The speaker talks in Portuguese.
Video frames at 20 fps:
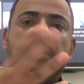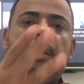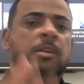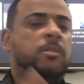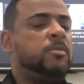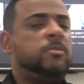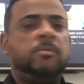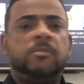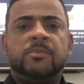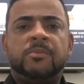e
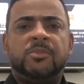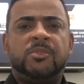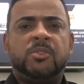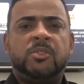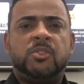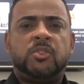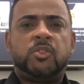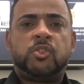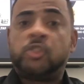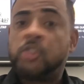eu,
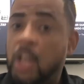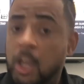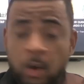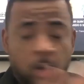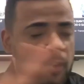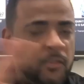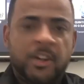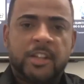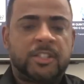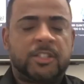
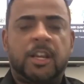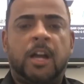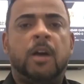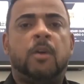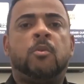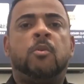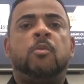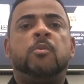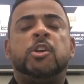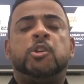sem
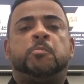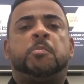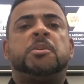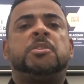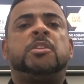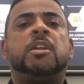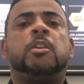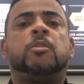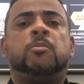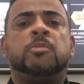conversar com o
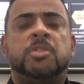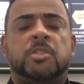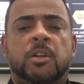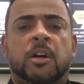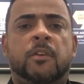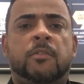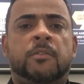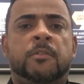ex-presidente Luiz